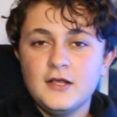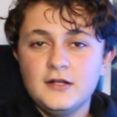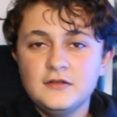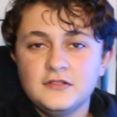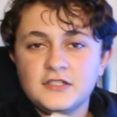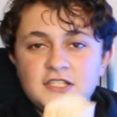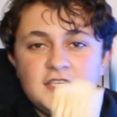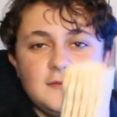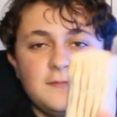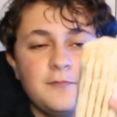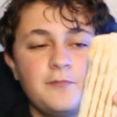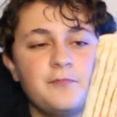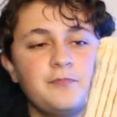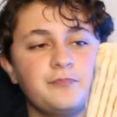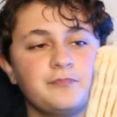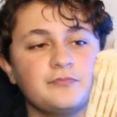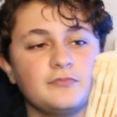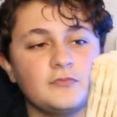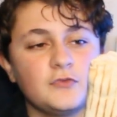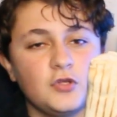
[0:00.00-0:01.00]
l'équipe,
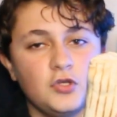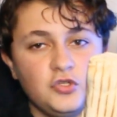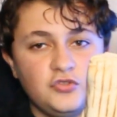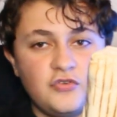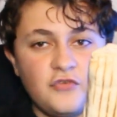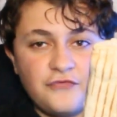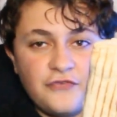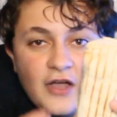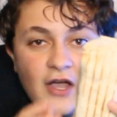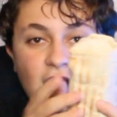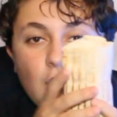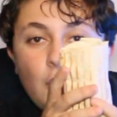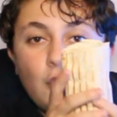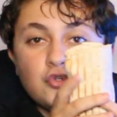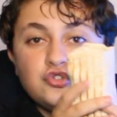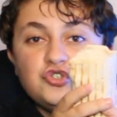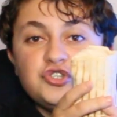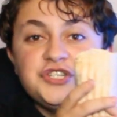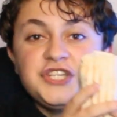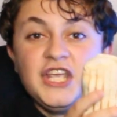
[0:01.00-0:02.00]
je vais faire un
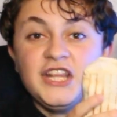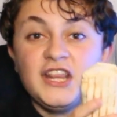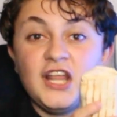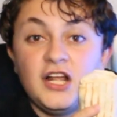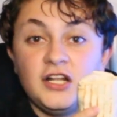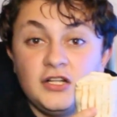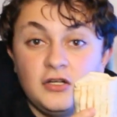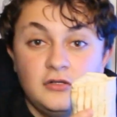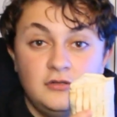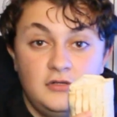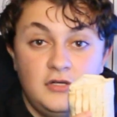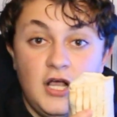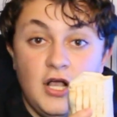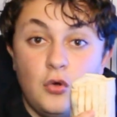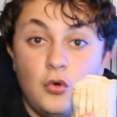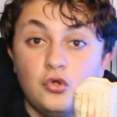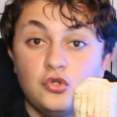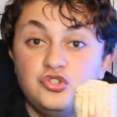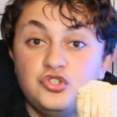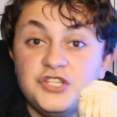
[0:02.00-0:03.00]
croc du shaitan. Un
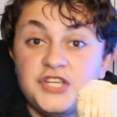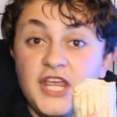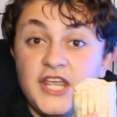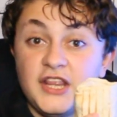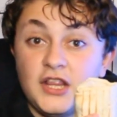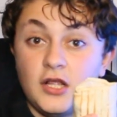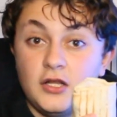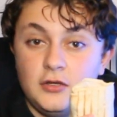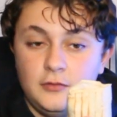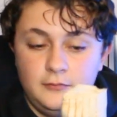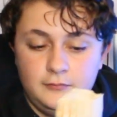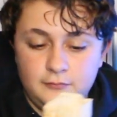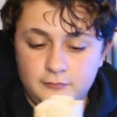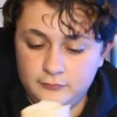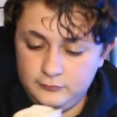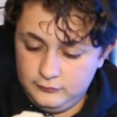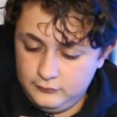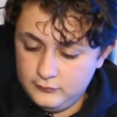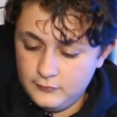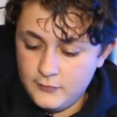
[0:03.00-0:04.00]
croc du shaitan.
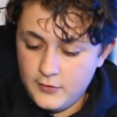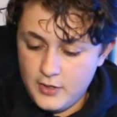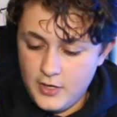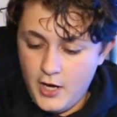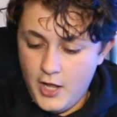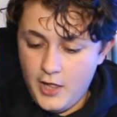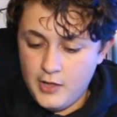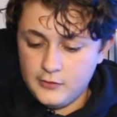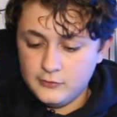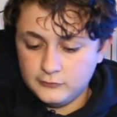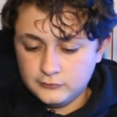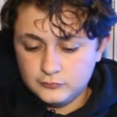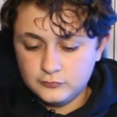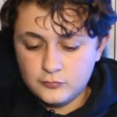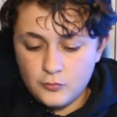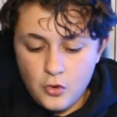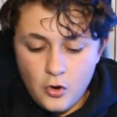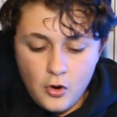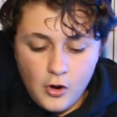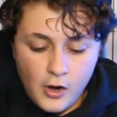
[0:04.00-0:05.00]
casse ça, sa
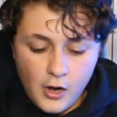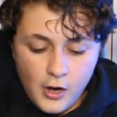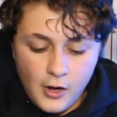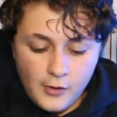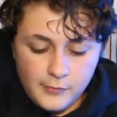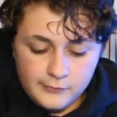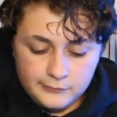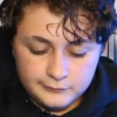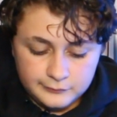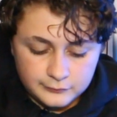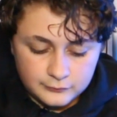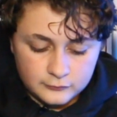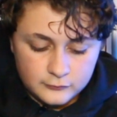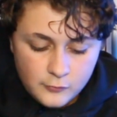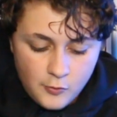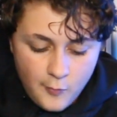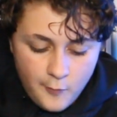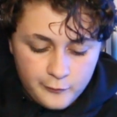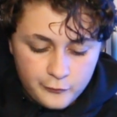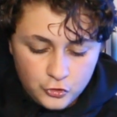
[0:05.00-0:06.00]
mère. Bon, un,
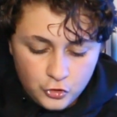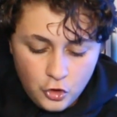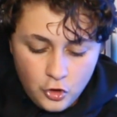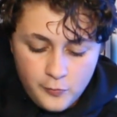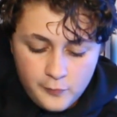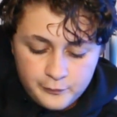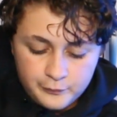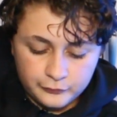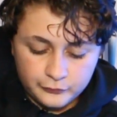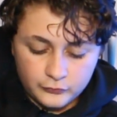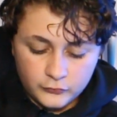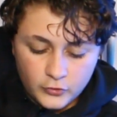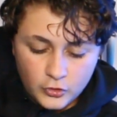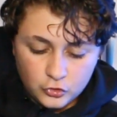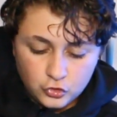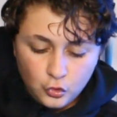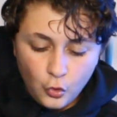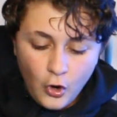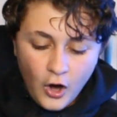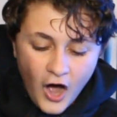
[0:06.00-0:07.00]
deux,
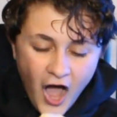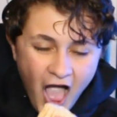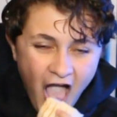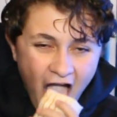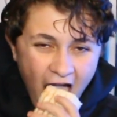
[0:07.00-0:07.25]
casse à